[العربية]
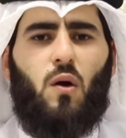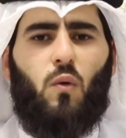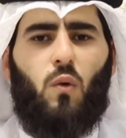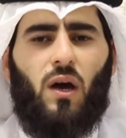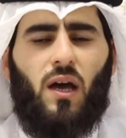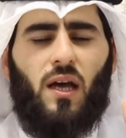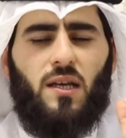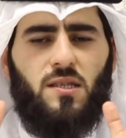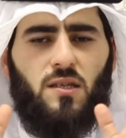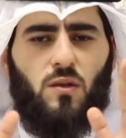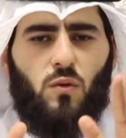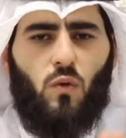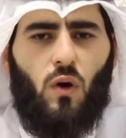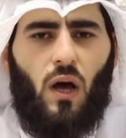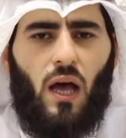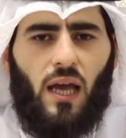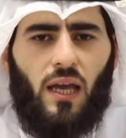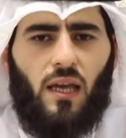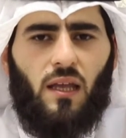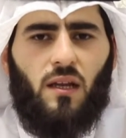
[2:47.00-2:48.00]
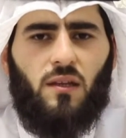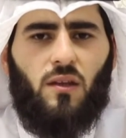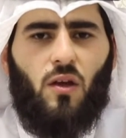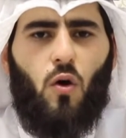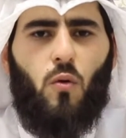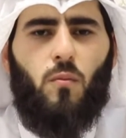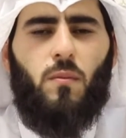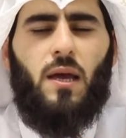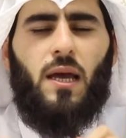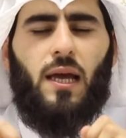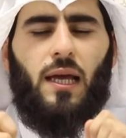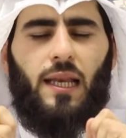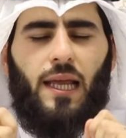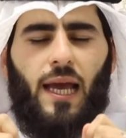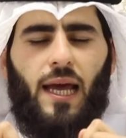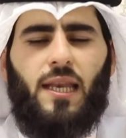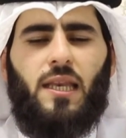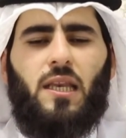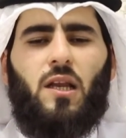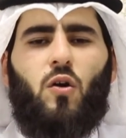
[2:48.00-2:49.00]
وخسروا اخرتهم
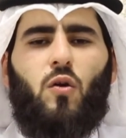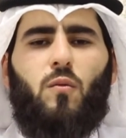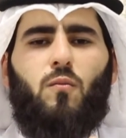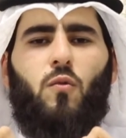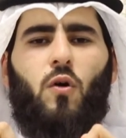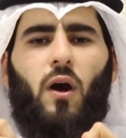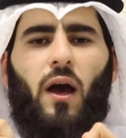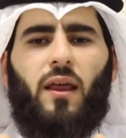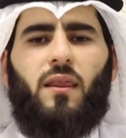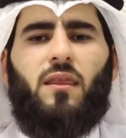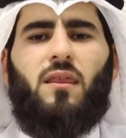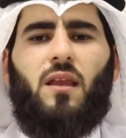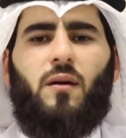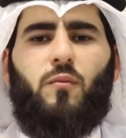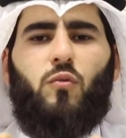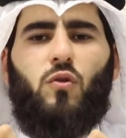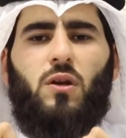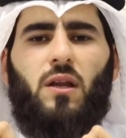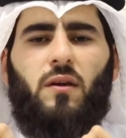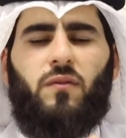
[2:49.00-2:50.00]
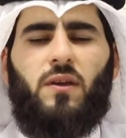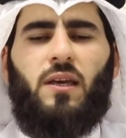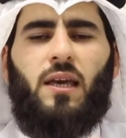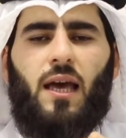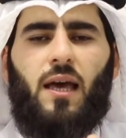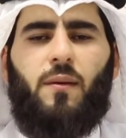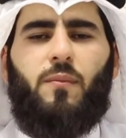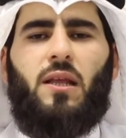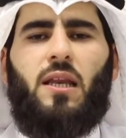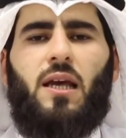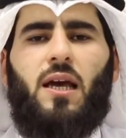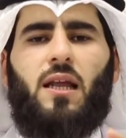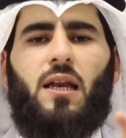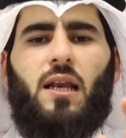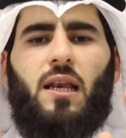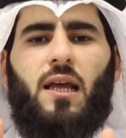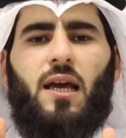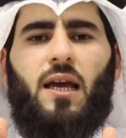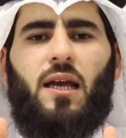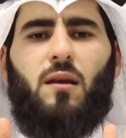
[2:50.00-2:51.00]
لانهم معذبون فيها بنار
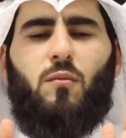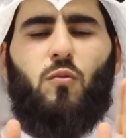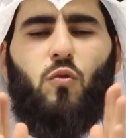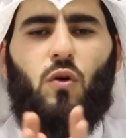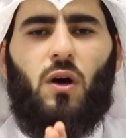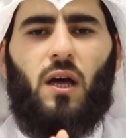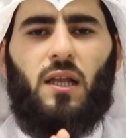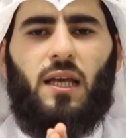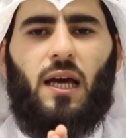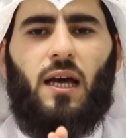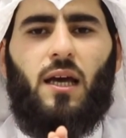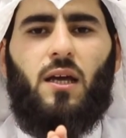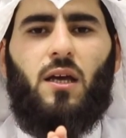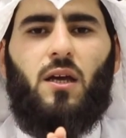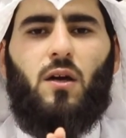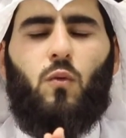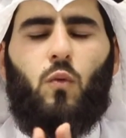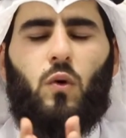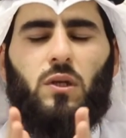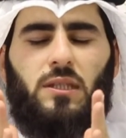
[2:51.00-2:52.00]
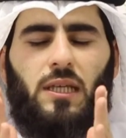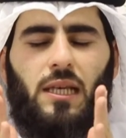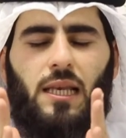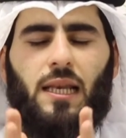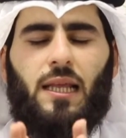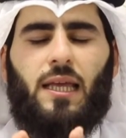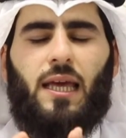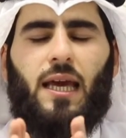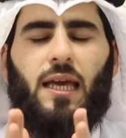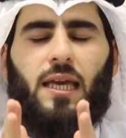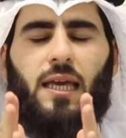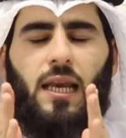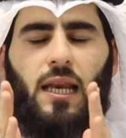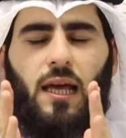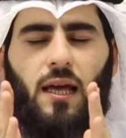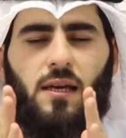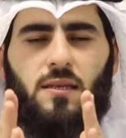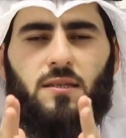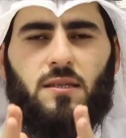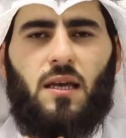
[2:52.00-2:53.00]
الله الموقده وتلك هي
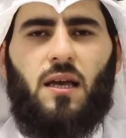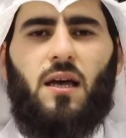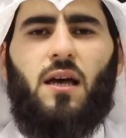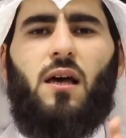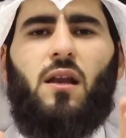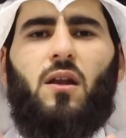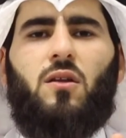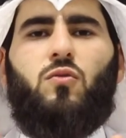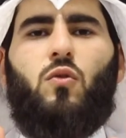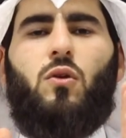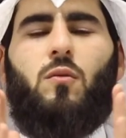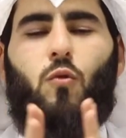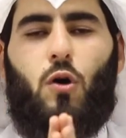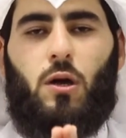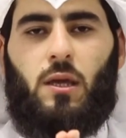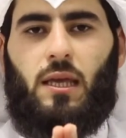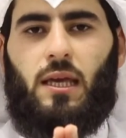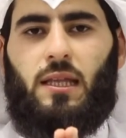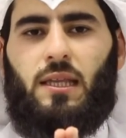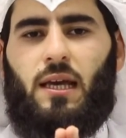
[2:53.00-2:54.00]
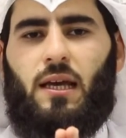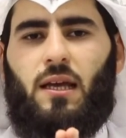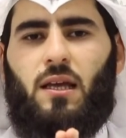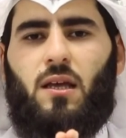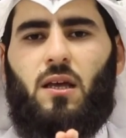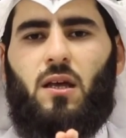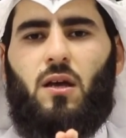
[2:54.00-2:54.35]
الخساره المؤكده